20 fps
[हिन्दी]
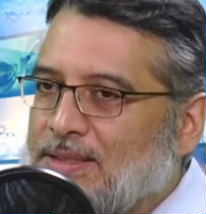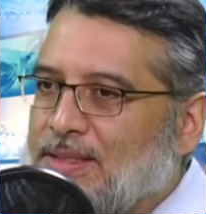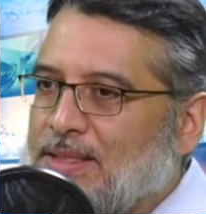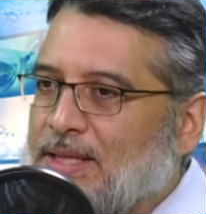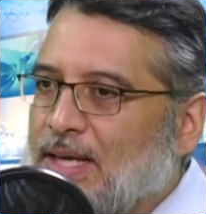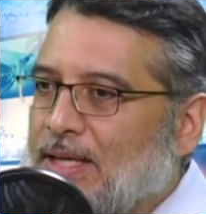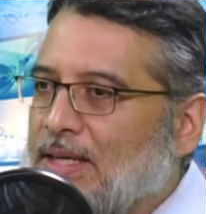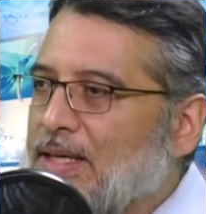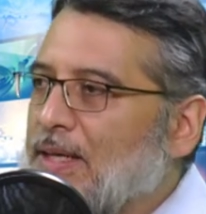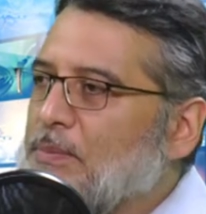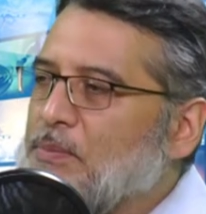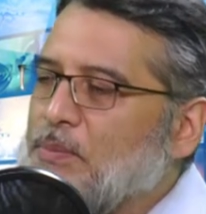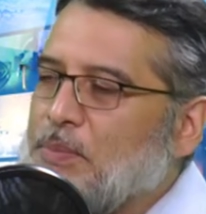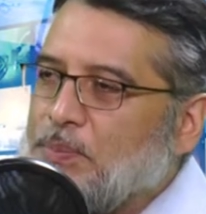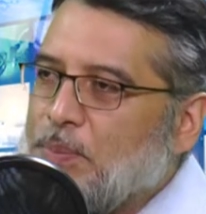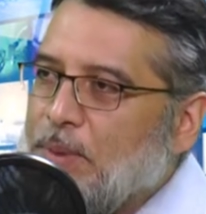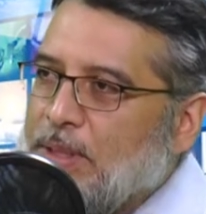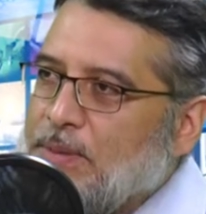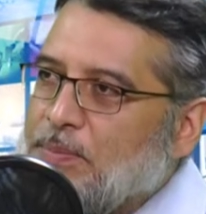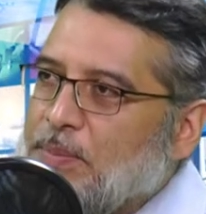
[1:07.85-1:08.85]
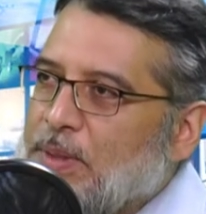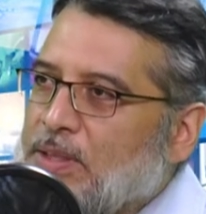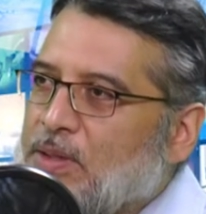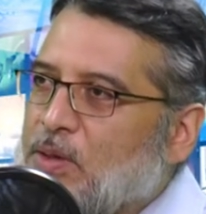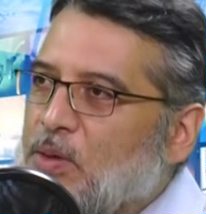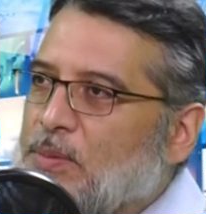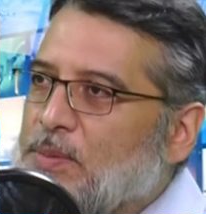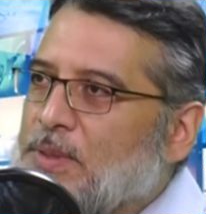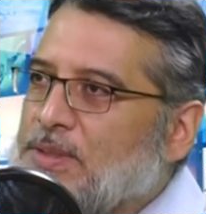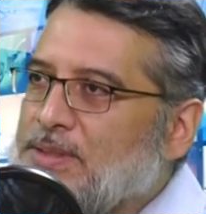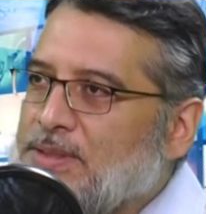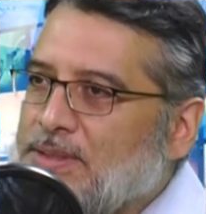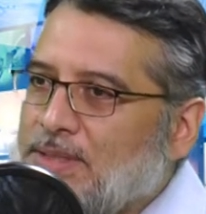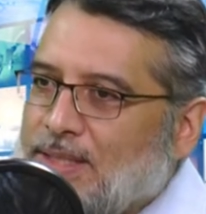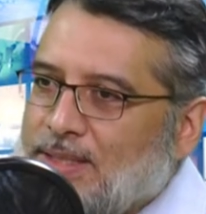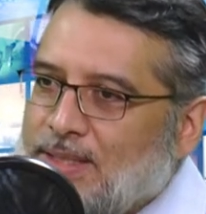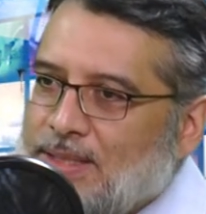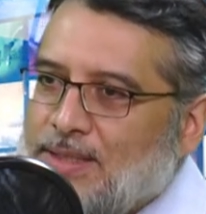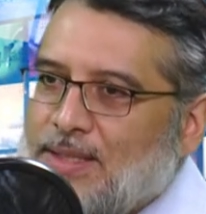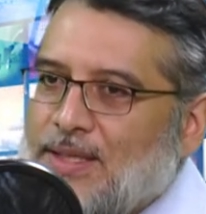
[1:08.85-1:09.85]
का है बड़ी बड़ी कॉरपोरेट सी
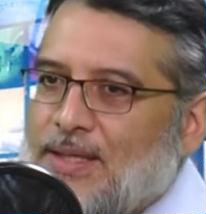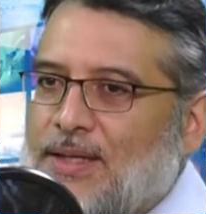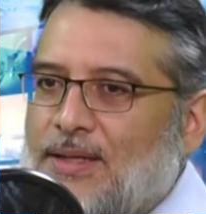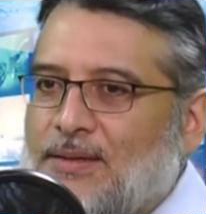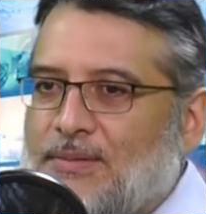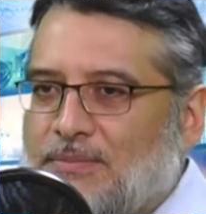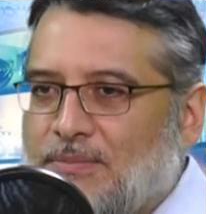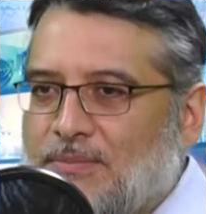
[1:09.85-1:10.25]
एन एन है